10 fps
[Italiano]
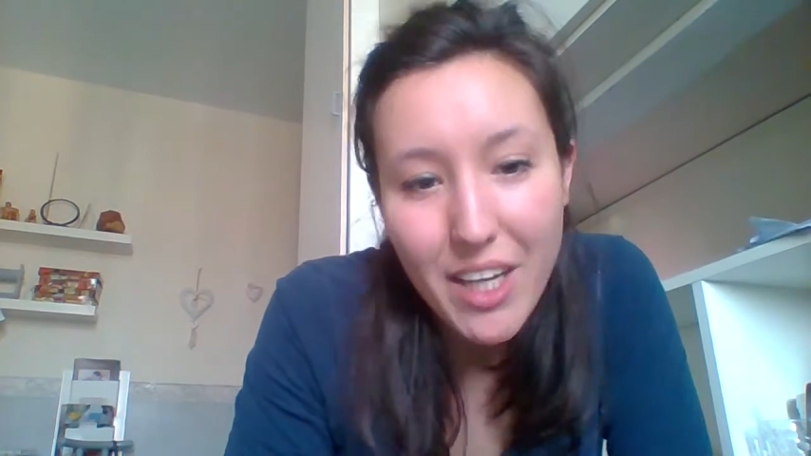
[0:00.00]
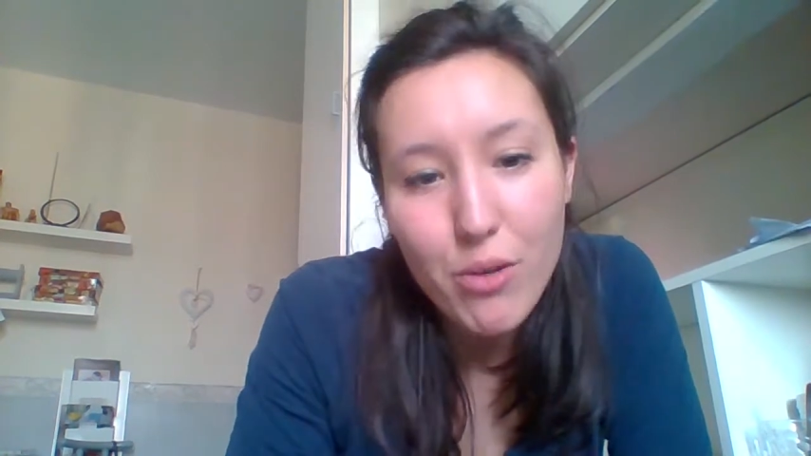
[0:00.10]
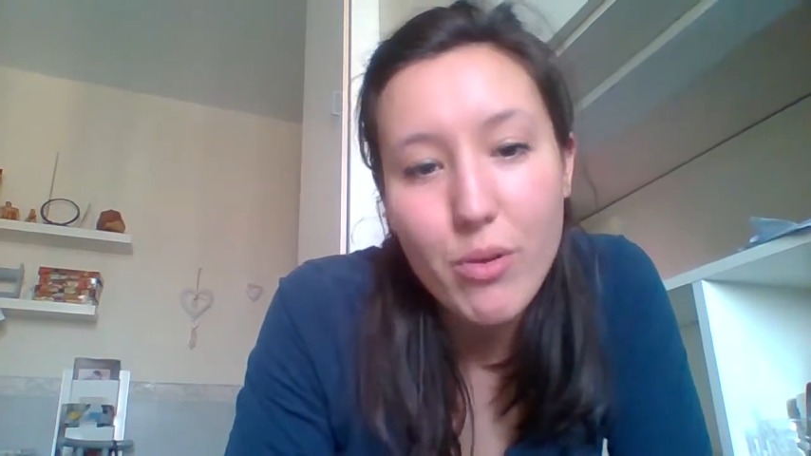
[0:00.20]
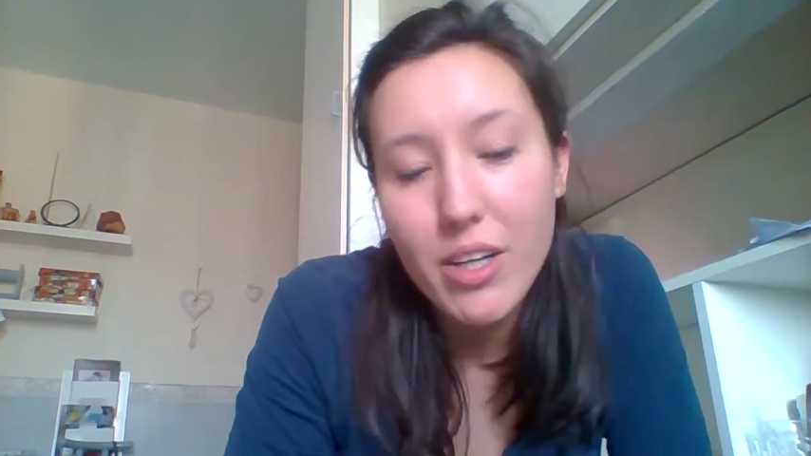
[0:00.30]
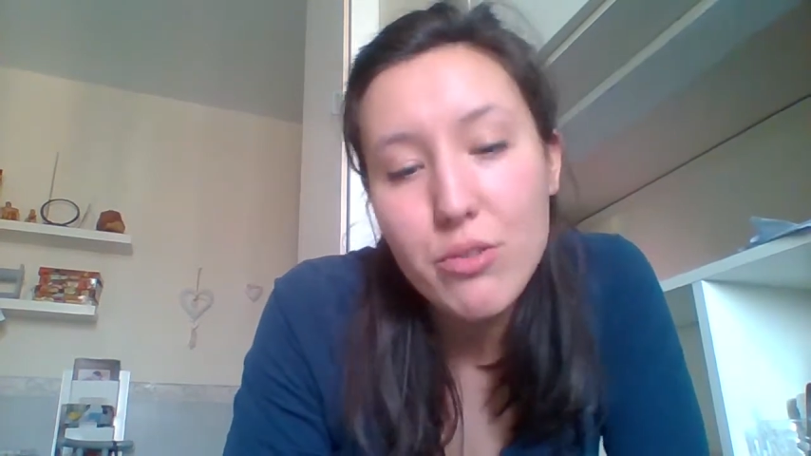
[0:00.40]

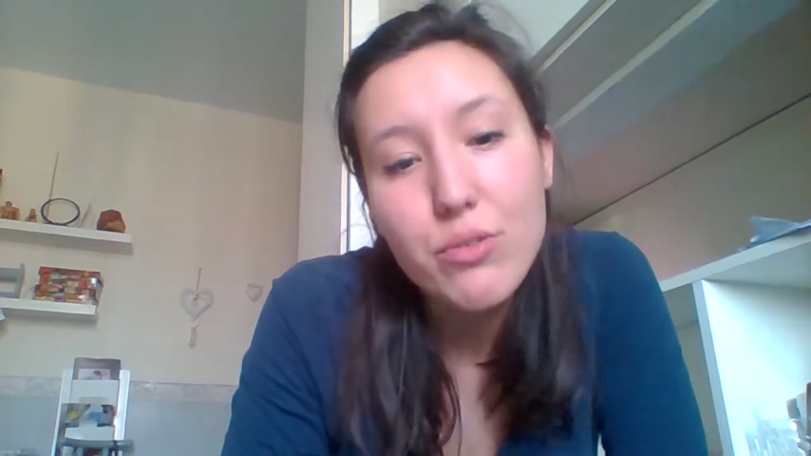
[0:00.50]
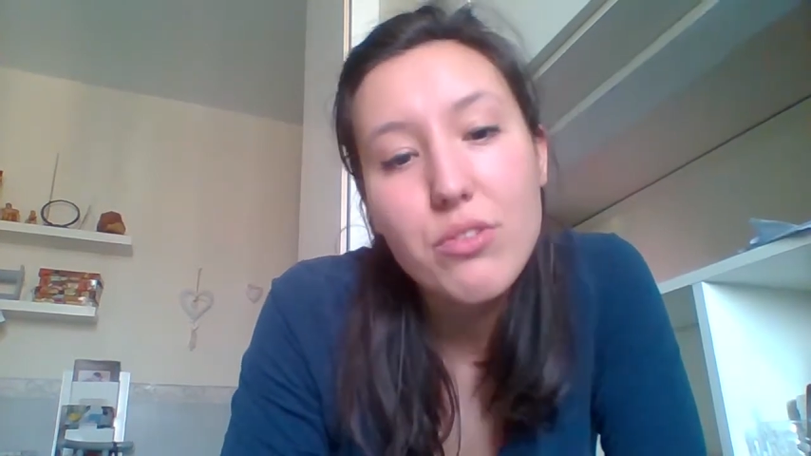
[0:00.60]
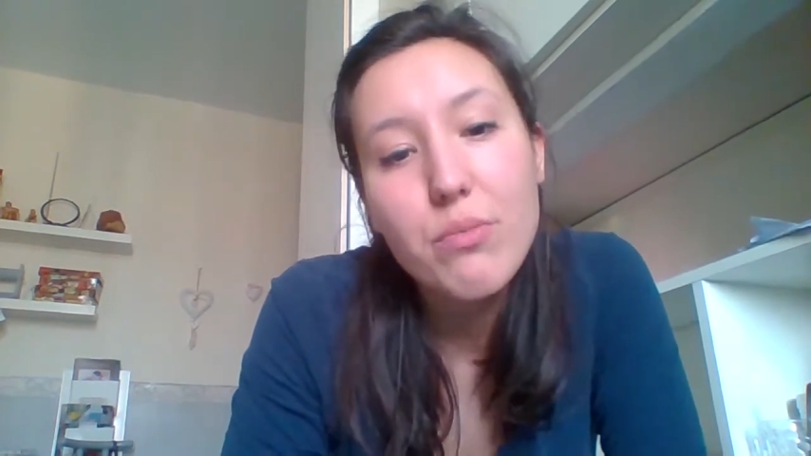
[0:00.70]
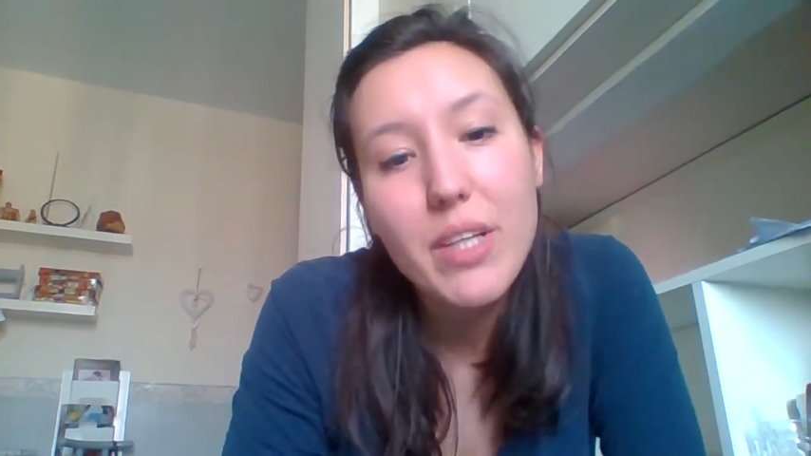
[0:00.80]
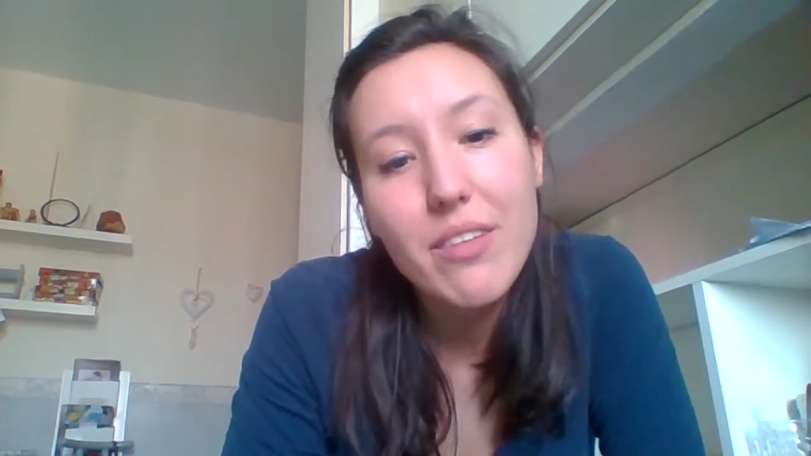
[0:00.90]
che è un
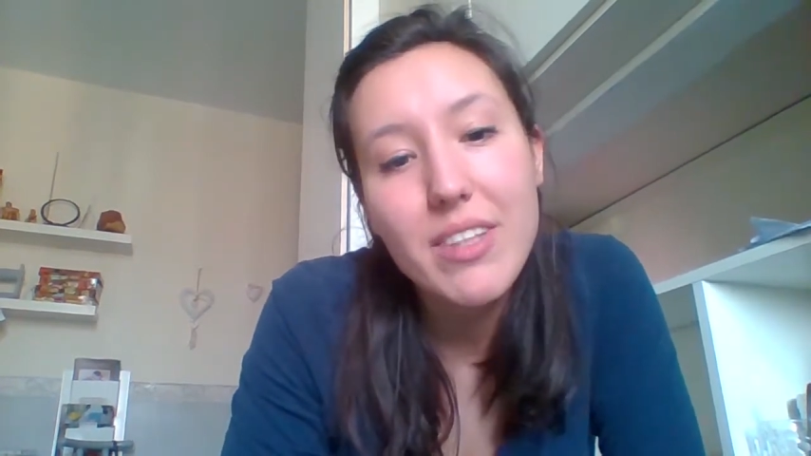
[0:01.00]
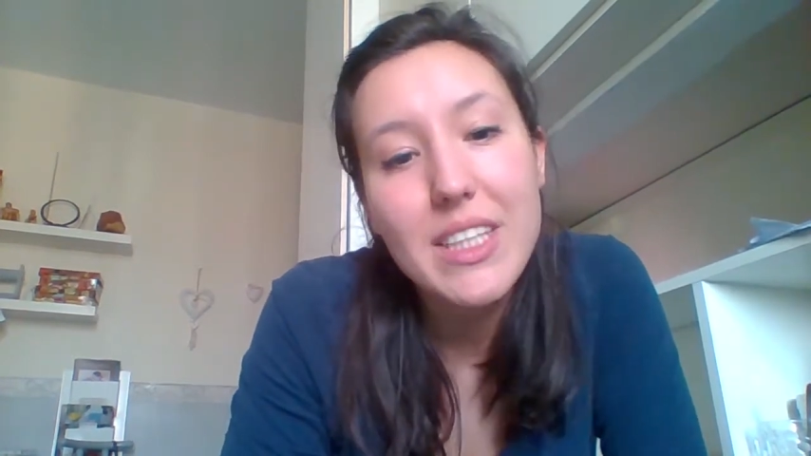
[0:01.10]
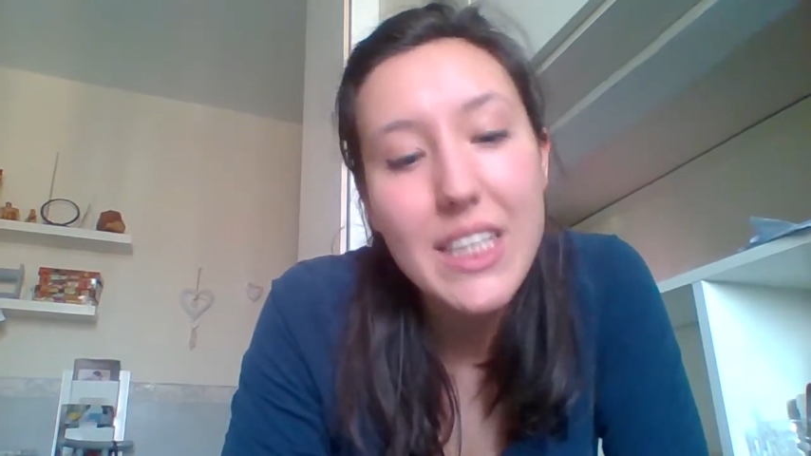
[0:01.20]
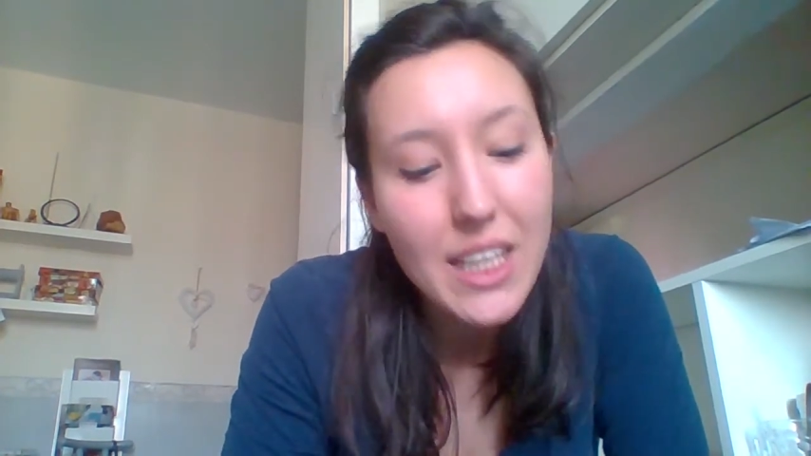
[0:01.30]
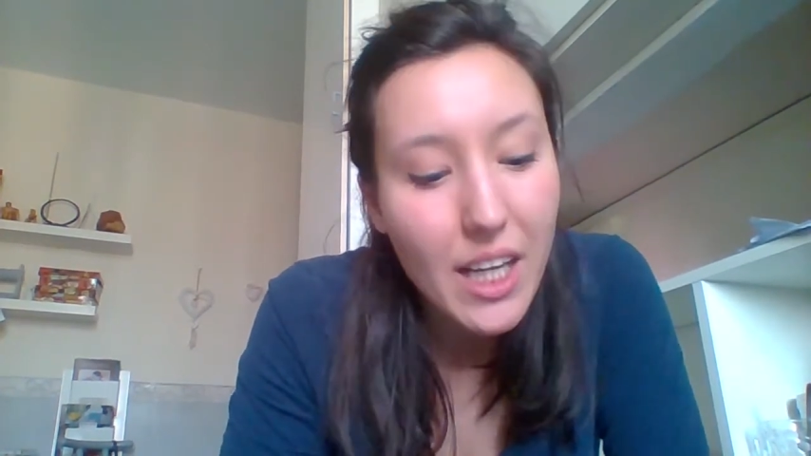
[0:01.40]
racconto
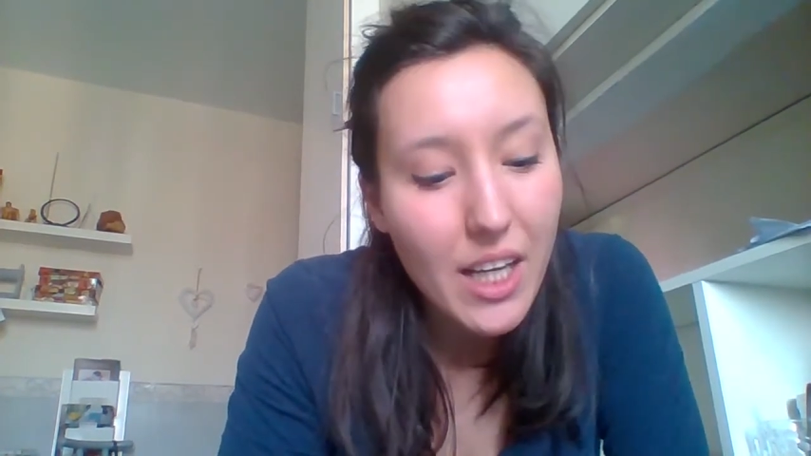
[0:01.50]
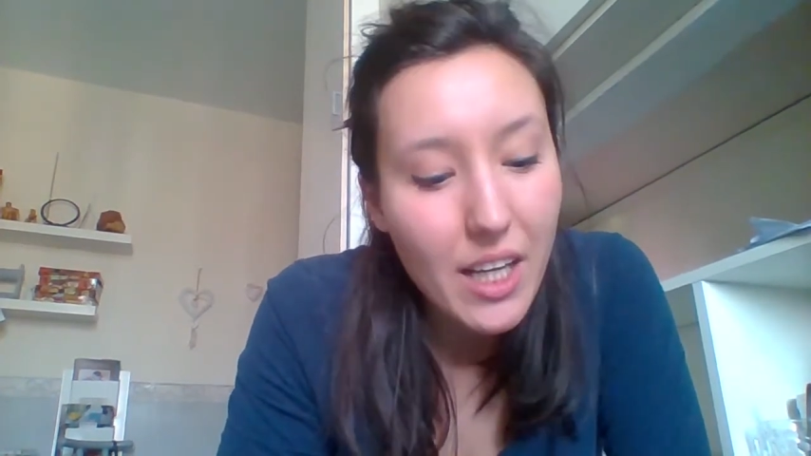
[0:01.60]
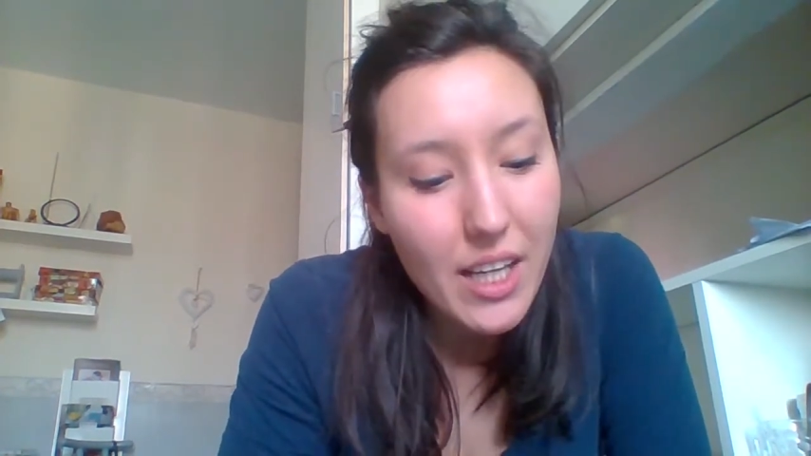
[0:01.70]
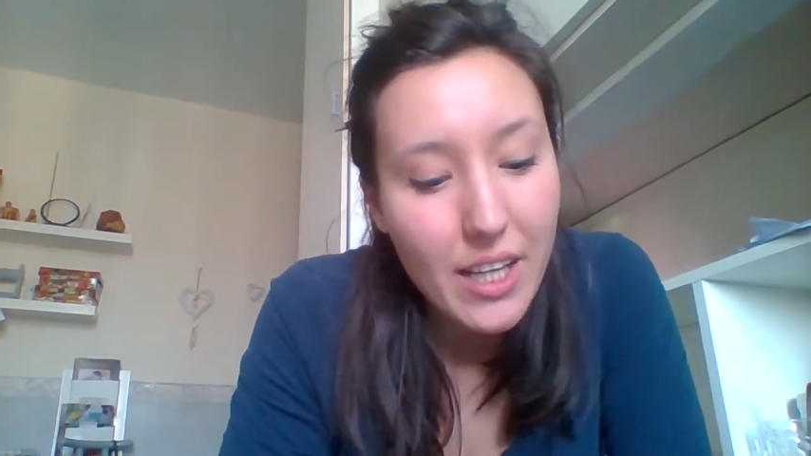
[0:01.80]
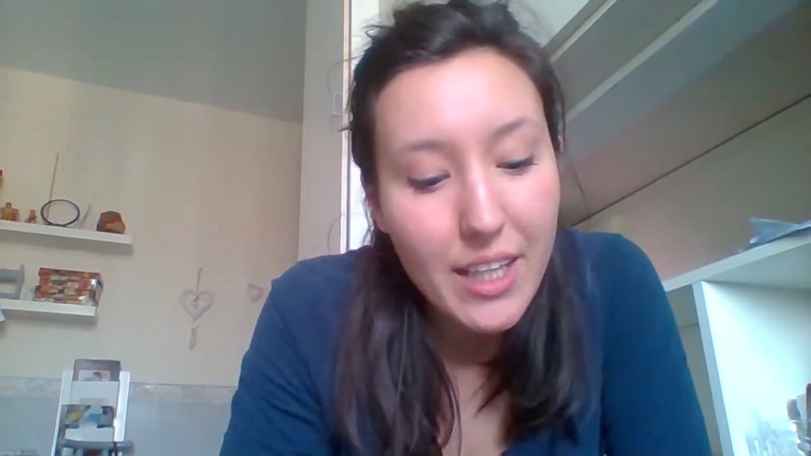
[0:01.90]
breve di
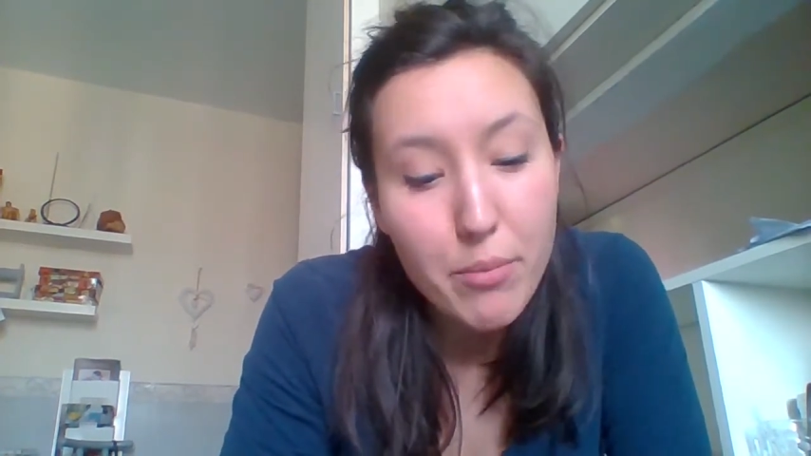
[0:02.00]
eh,